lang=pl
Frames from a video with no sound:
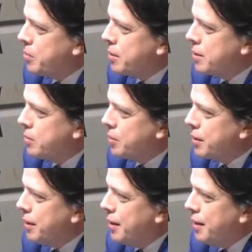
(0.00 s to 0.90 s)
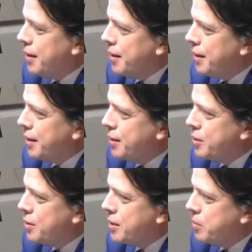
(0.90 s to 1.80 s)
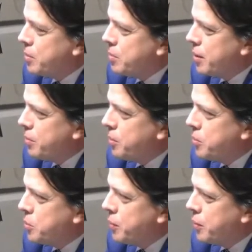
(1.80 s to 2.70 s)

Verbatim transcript: i Borysa Budki, licząc, że tam pozbiera podpisów.